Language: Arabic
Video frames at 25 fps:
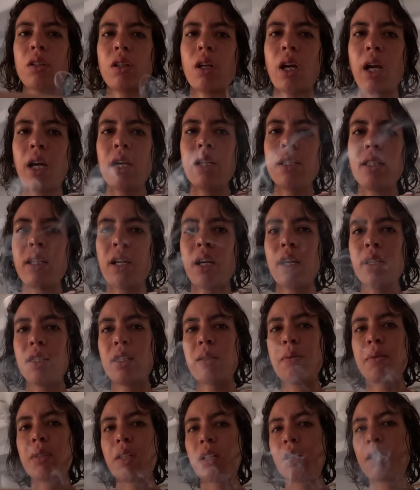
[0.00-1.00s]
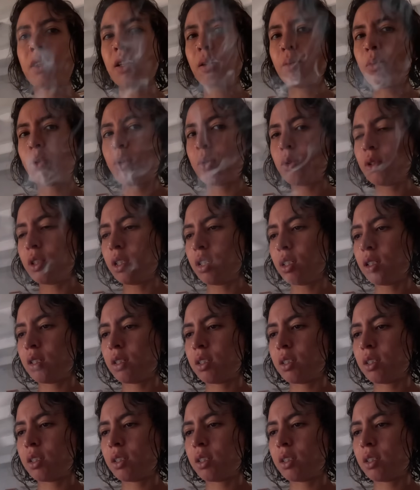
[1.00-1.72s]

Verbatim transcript: عايز ايه عايز تمسك انت البخور